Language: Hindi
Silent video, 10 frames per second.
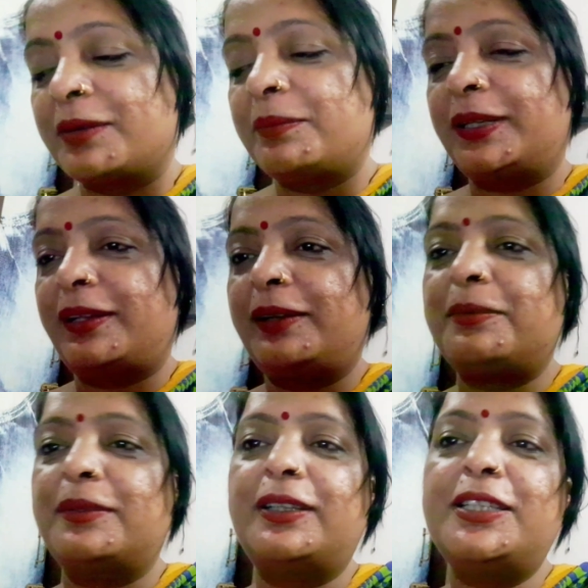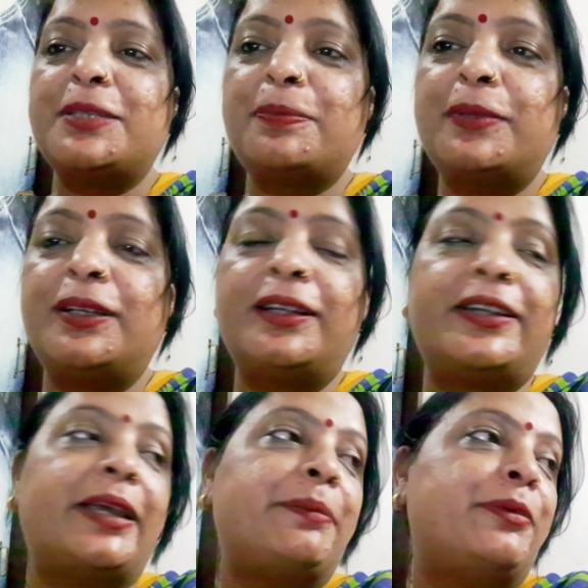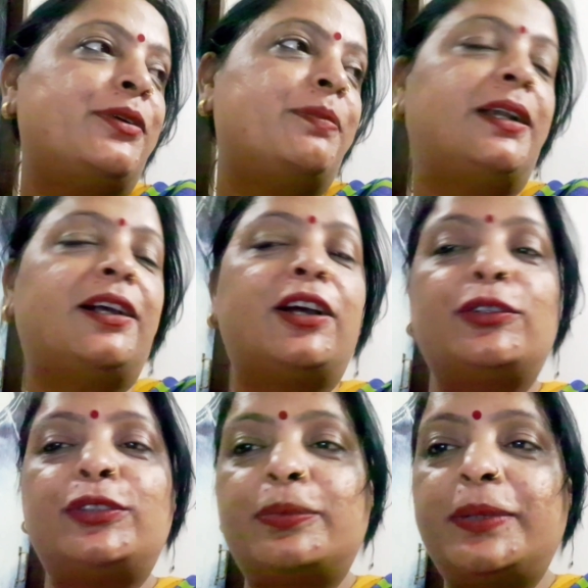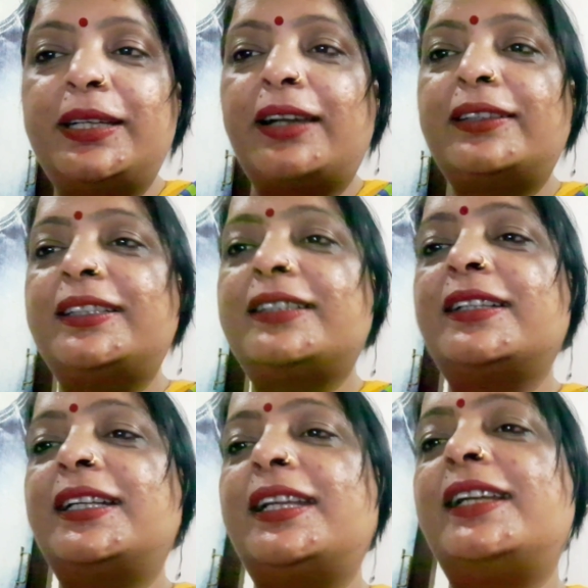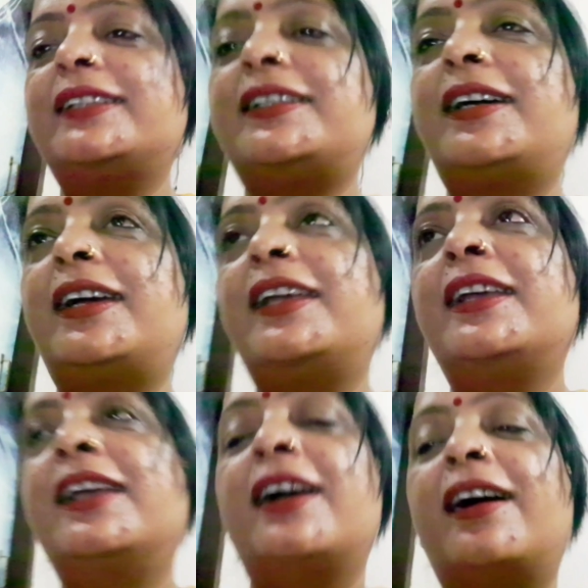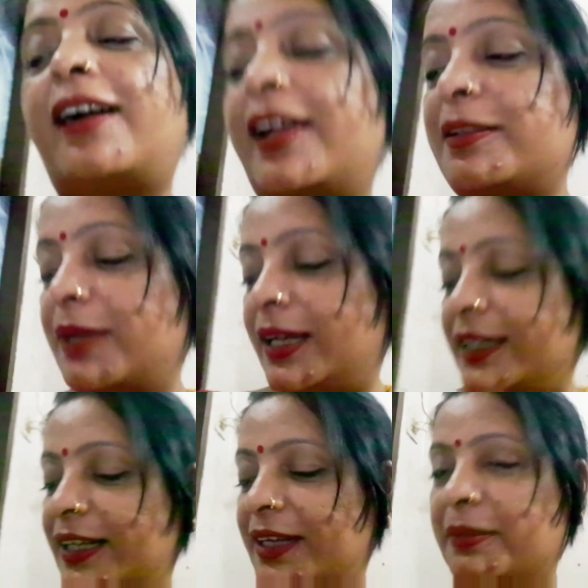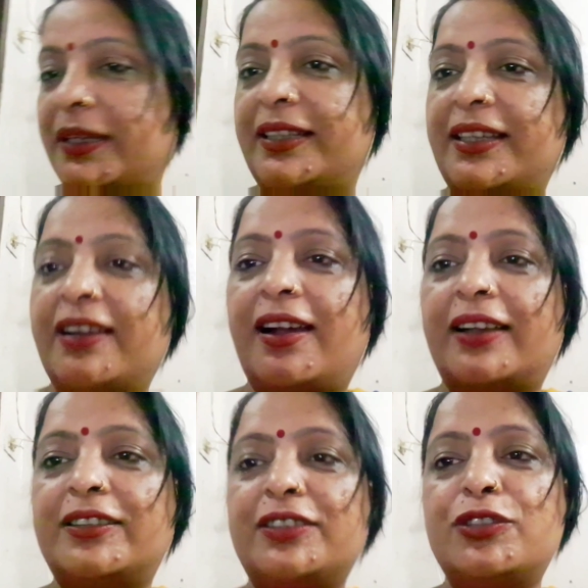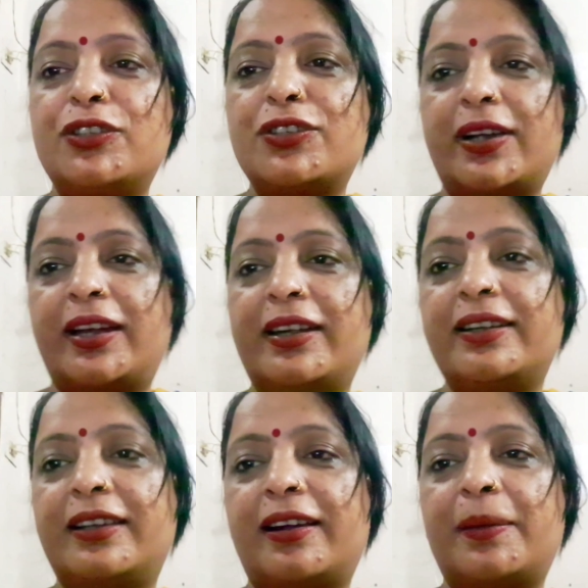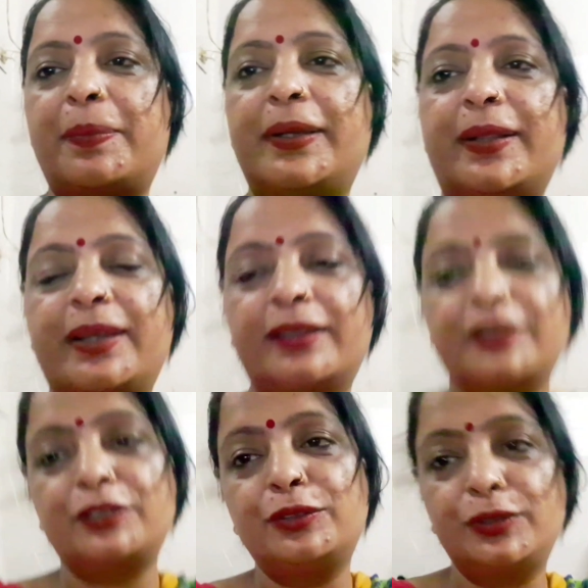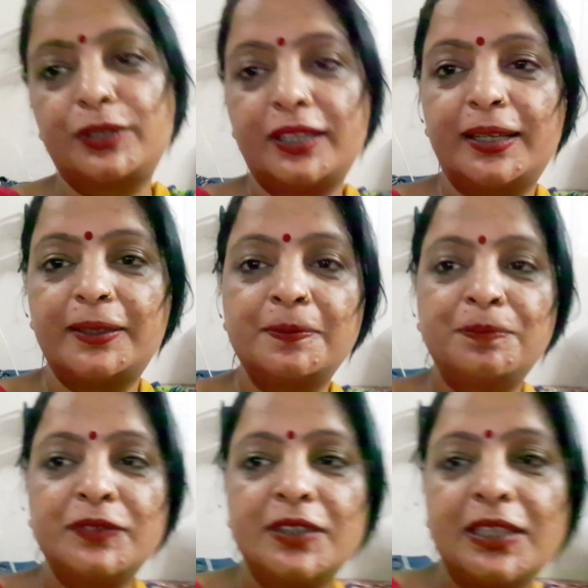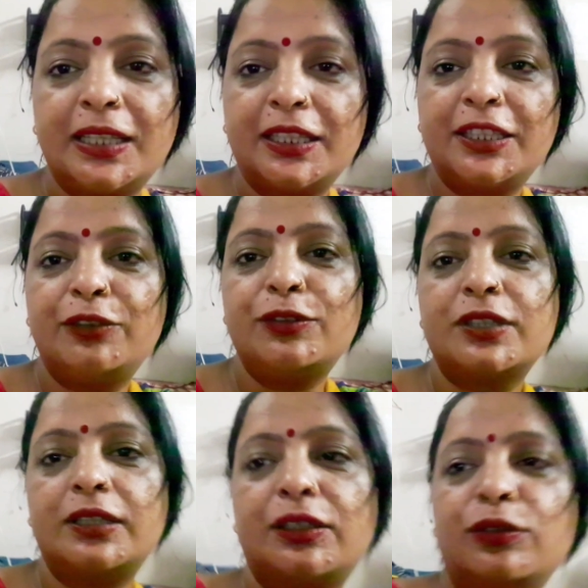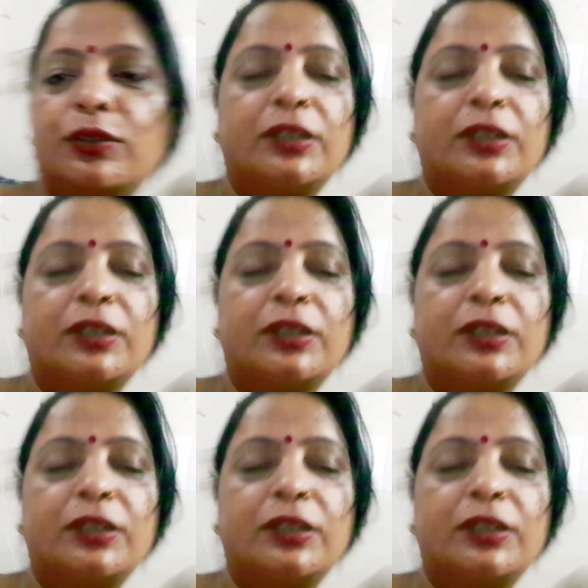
मतलब इस ट्राईपोर्ट पे लगाओ तो भी हाथ दर्द करने लगता है हाथ में लिए ले मेरी हाथ जो जॉइंट है यहाँ पे इतना दर्द होता है कई दिनों से दर्द हो